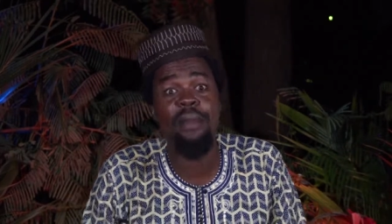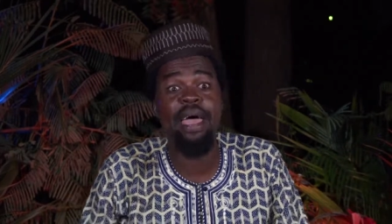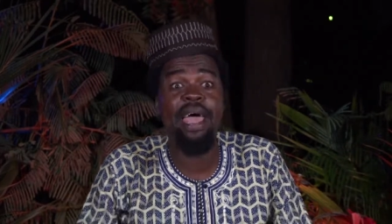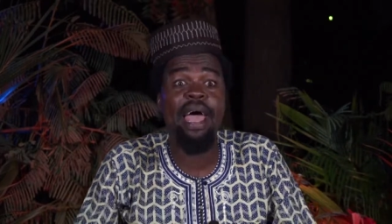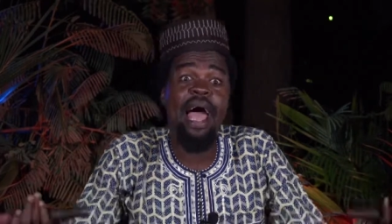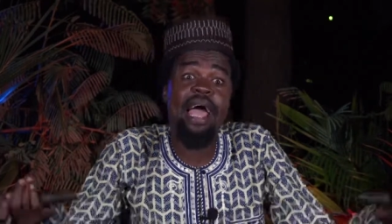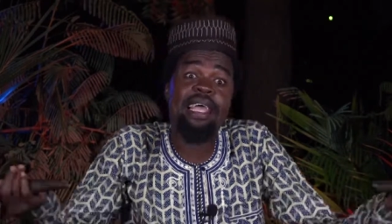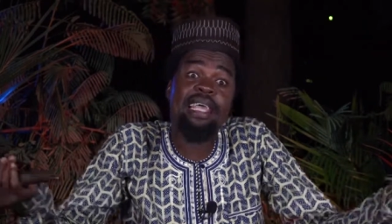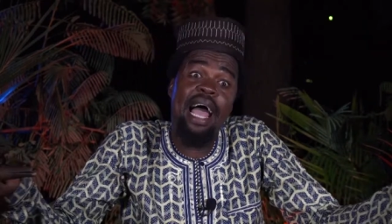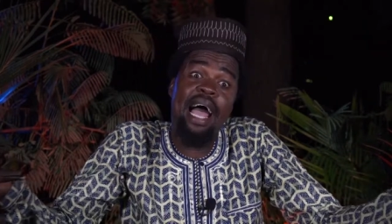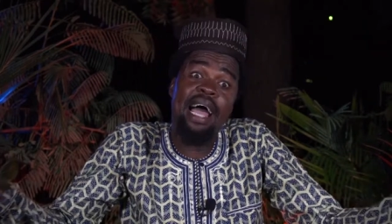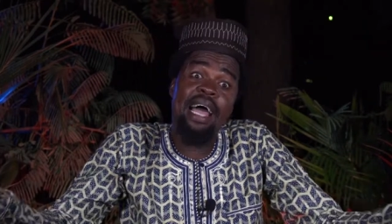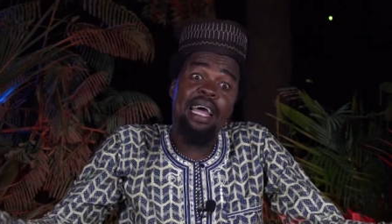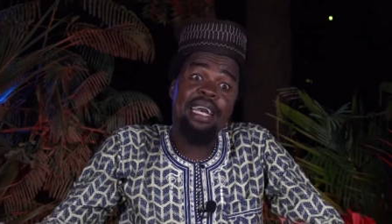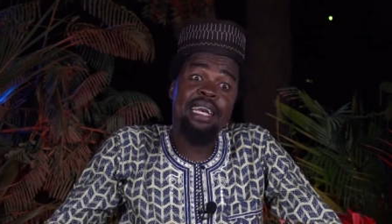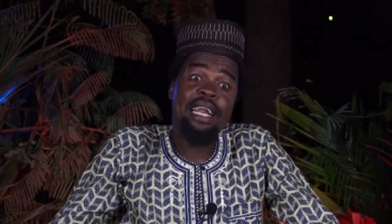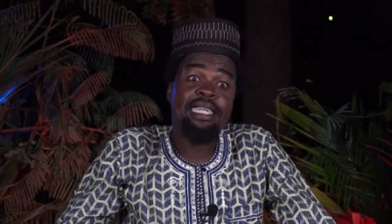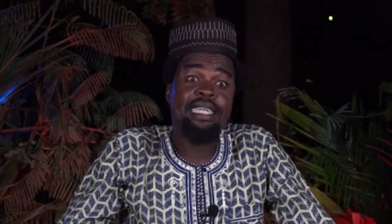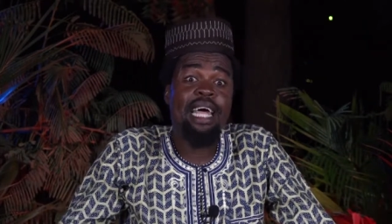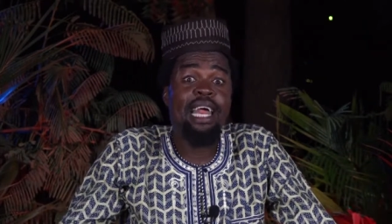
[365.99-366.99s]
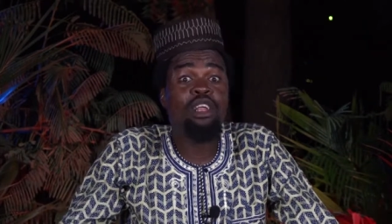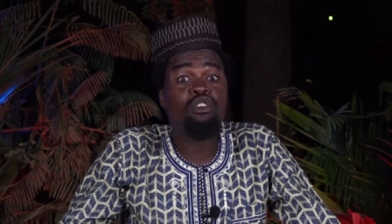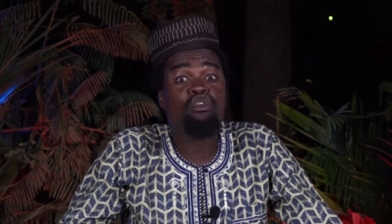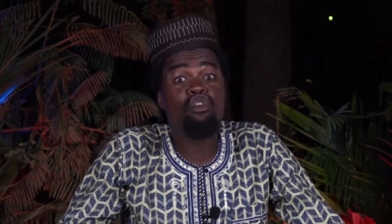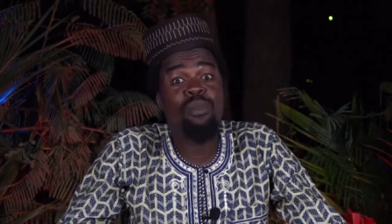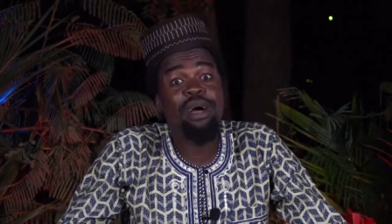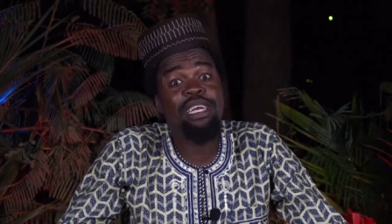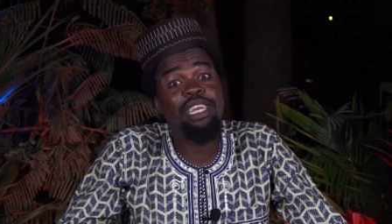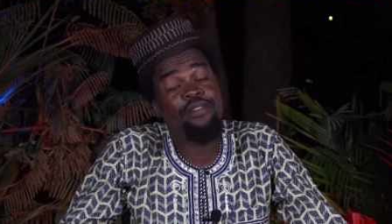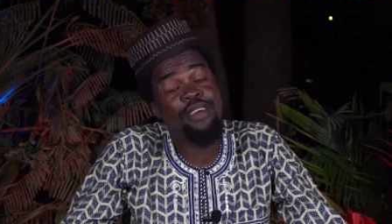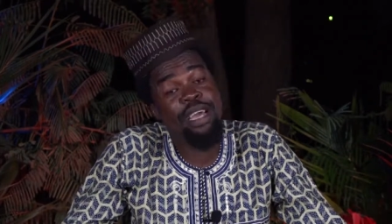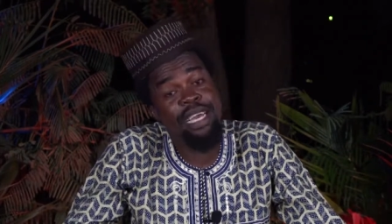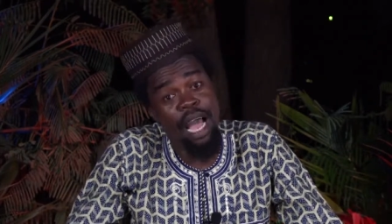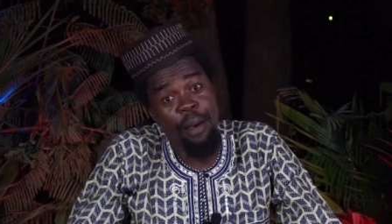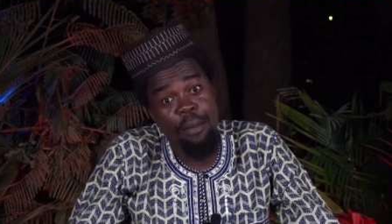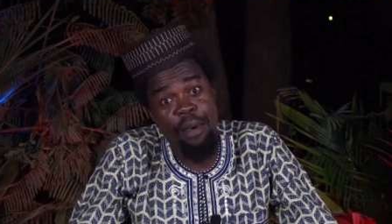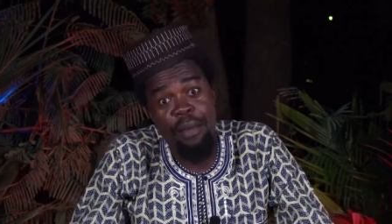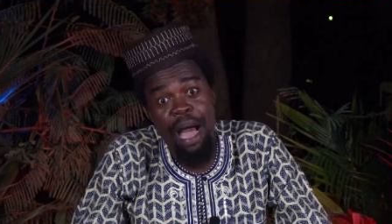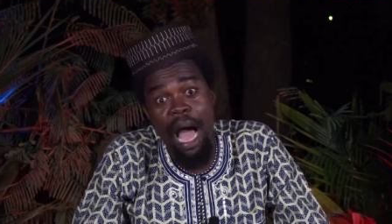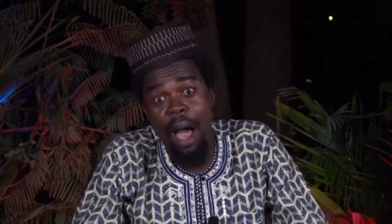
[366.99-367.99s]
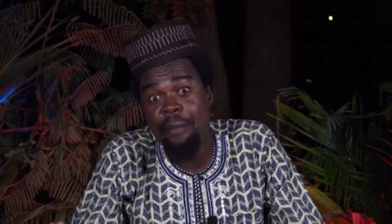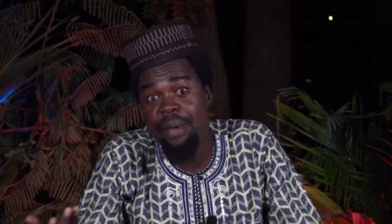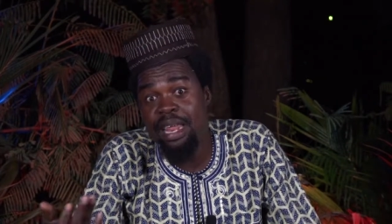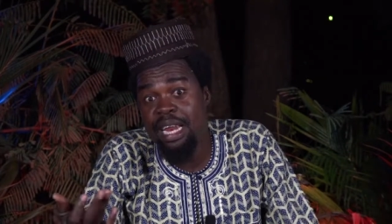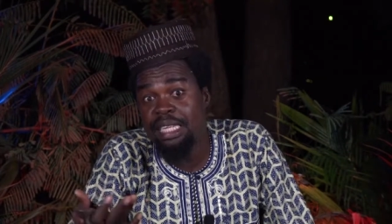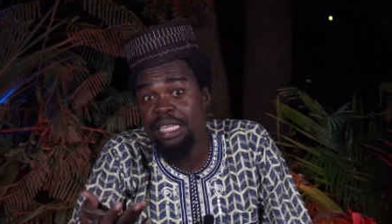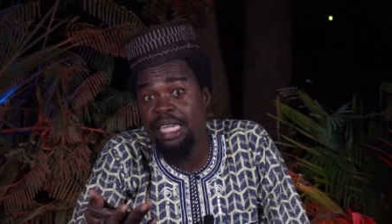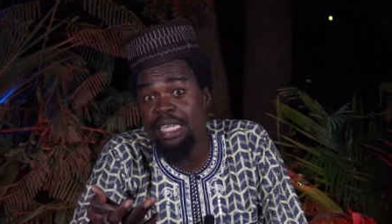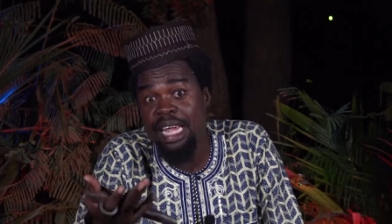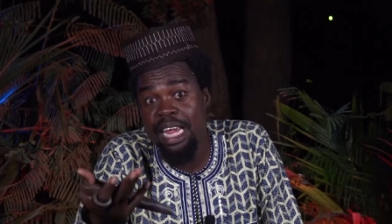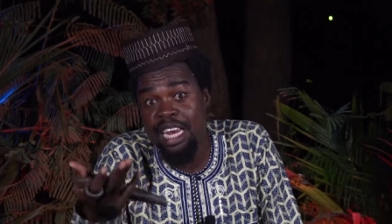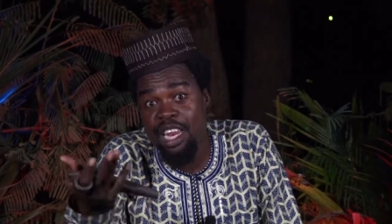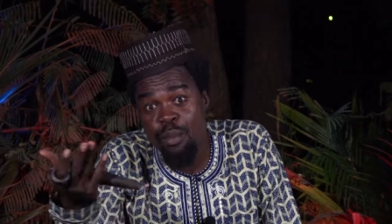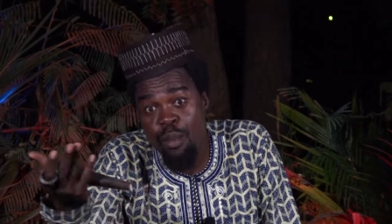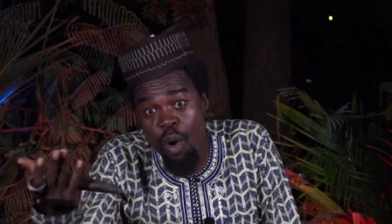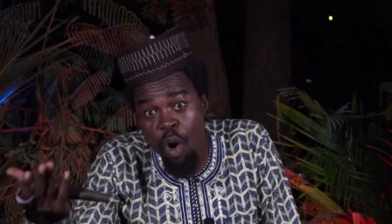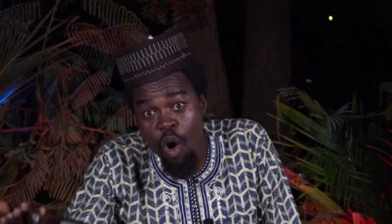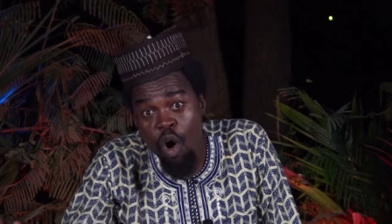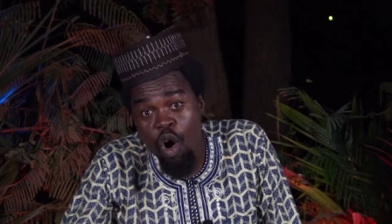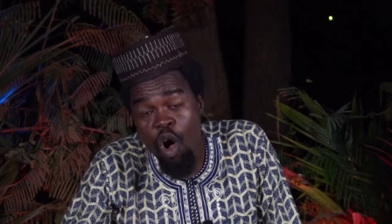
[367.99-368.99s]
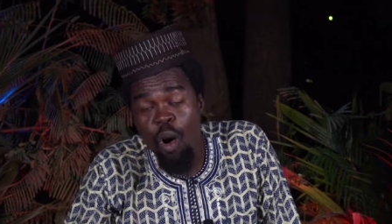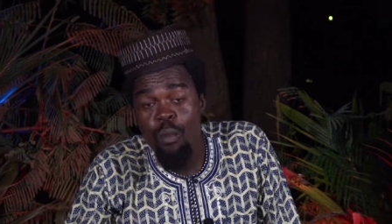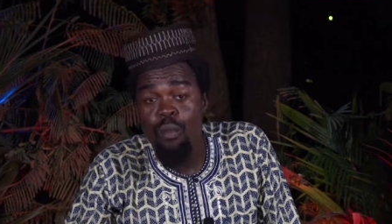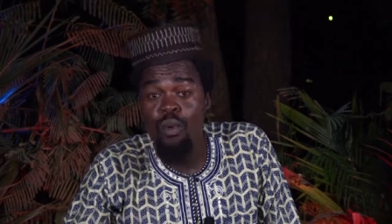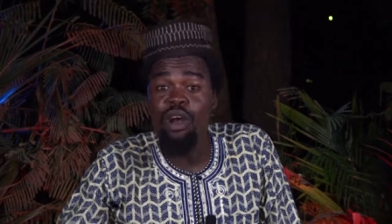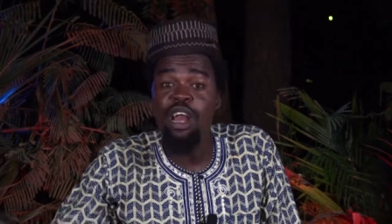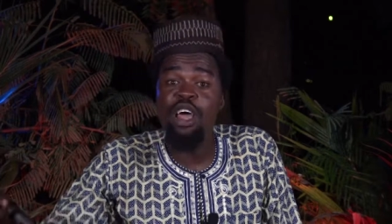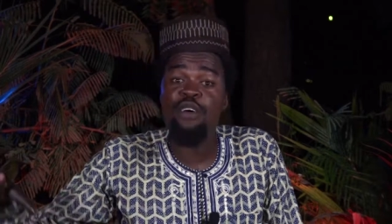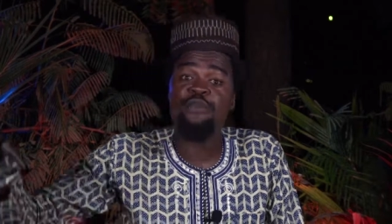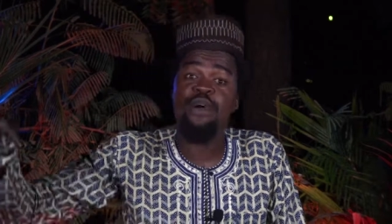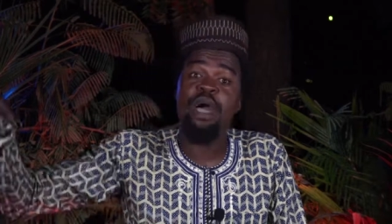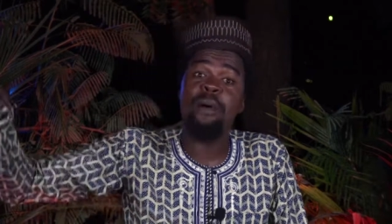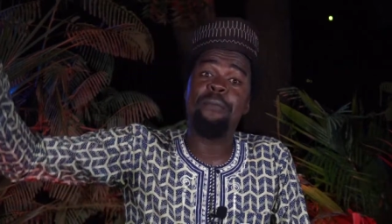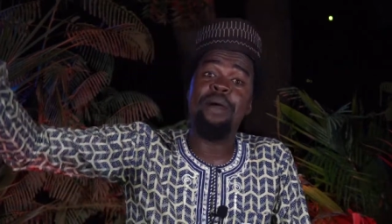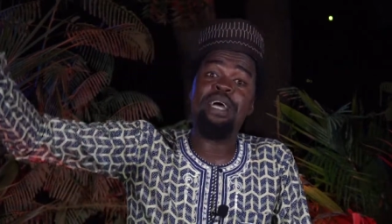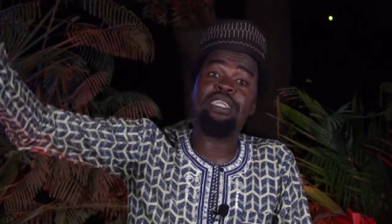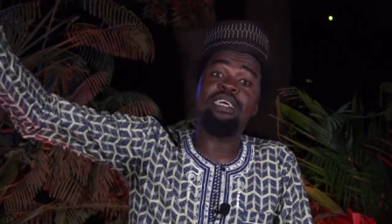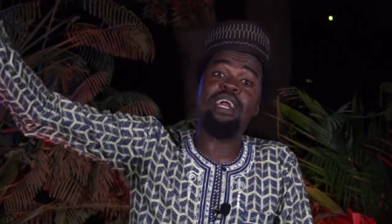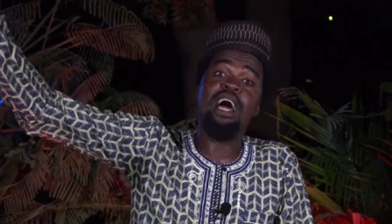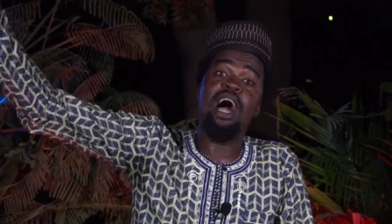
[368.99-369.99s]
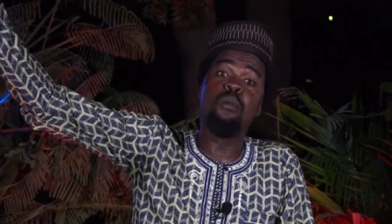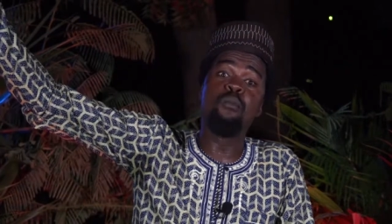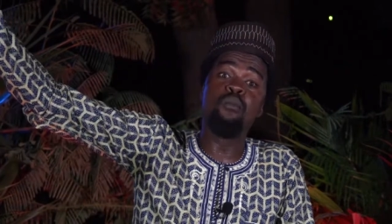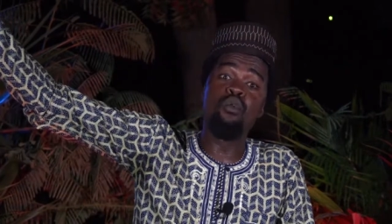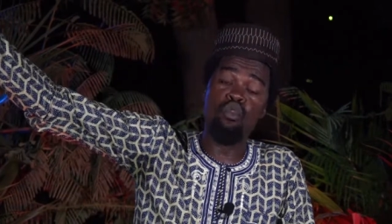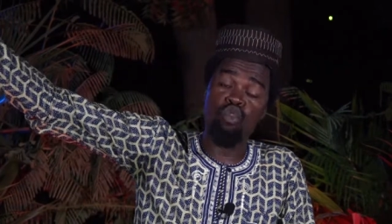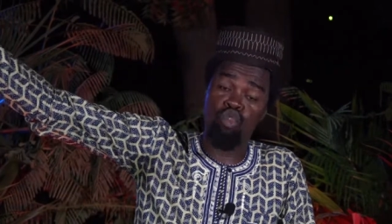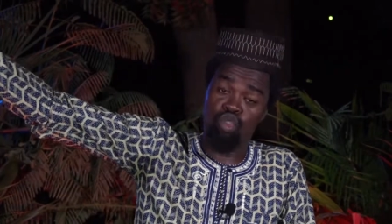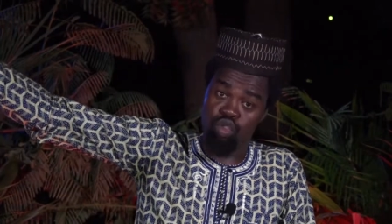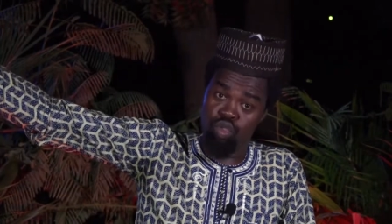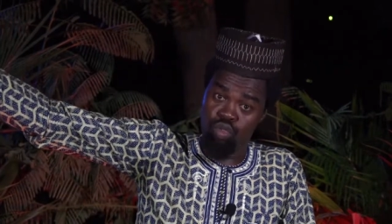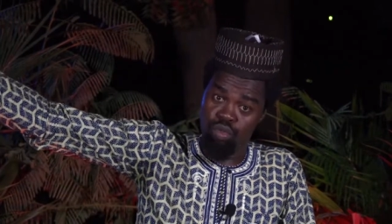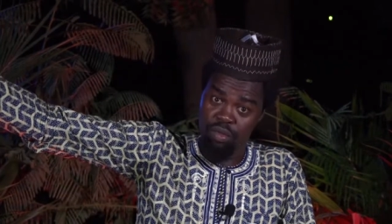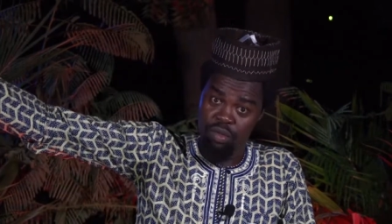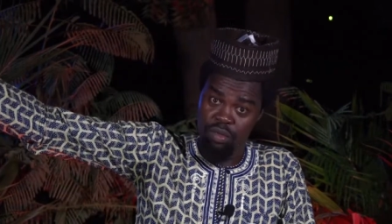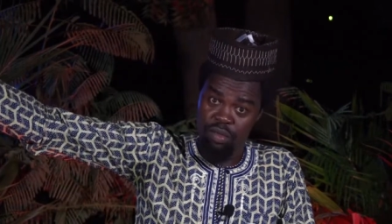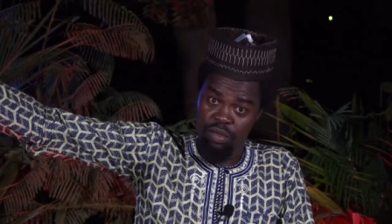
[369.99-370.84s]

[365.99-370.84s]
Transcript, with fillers: Mais aïe, ah, Nathalie Ntouba devait quand même amener ses animaux pour les faire paître en brousse.